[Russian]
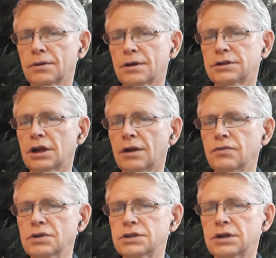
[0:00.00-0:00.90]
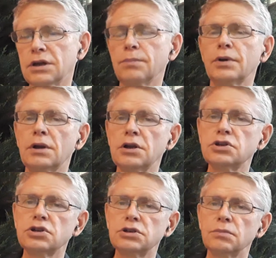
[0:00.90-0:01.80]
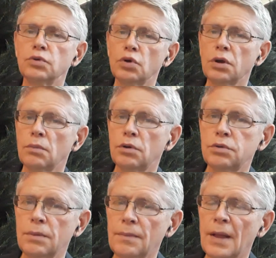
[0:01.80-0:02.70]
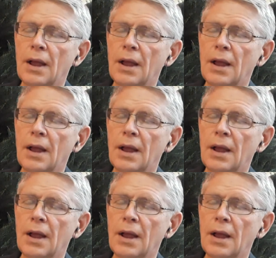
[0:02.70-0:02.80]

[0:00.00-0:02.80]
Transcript: оздоровиться и продлить жизнь многим людям.